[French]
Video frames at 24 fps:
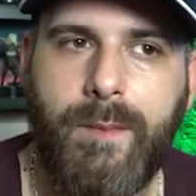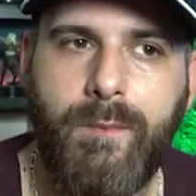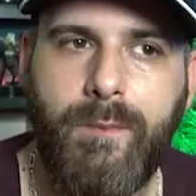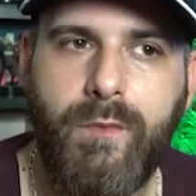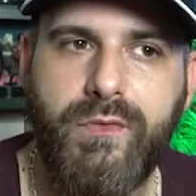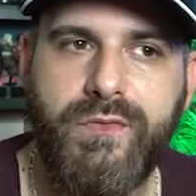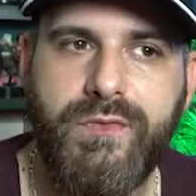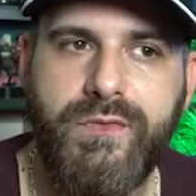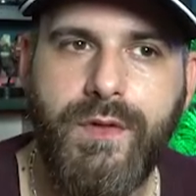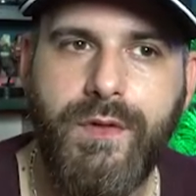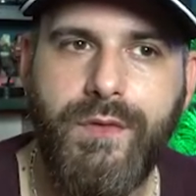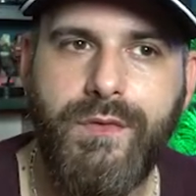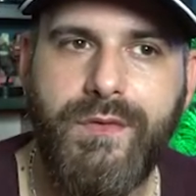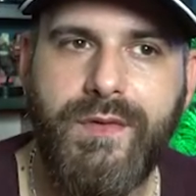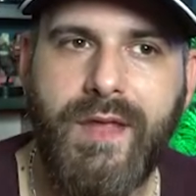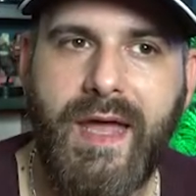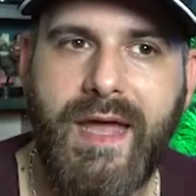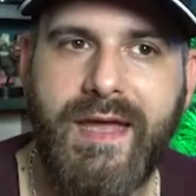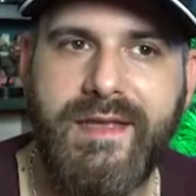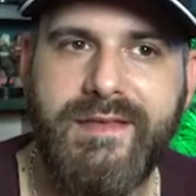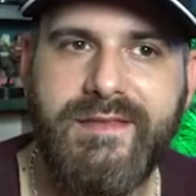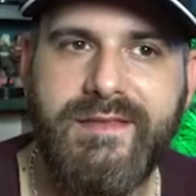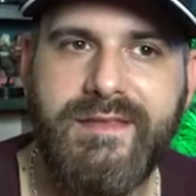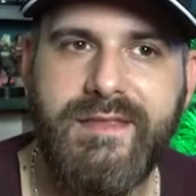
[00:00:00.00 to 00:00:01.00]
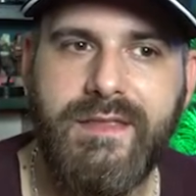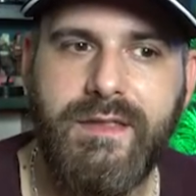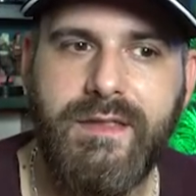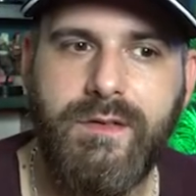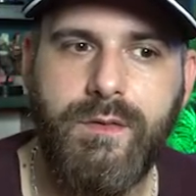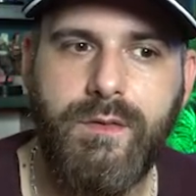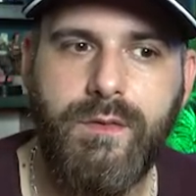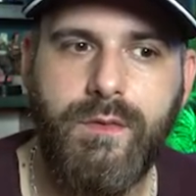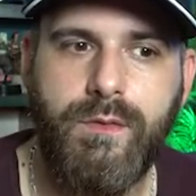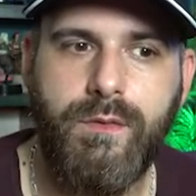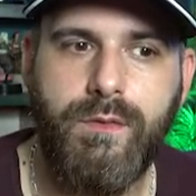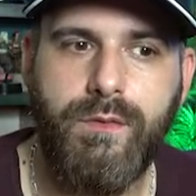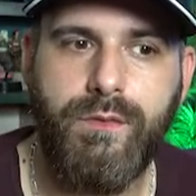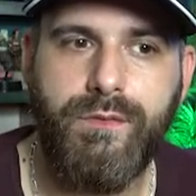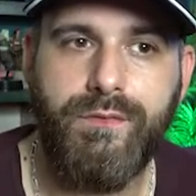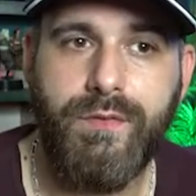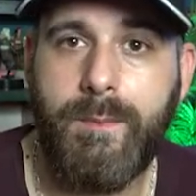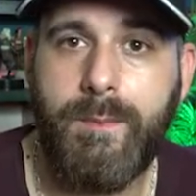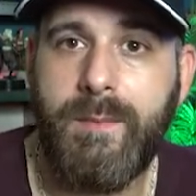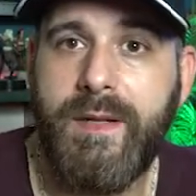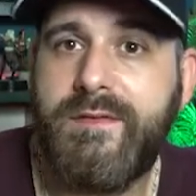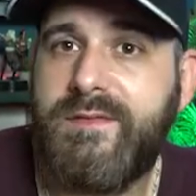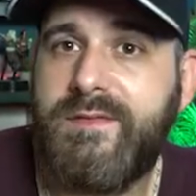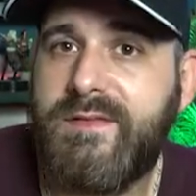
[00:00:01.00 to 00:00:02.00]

à mon sens, assez euh, faible.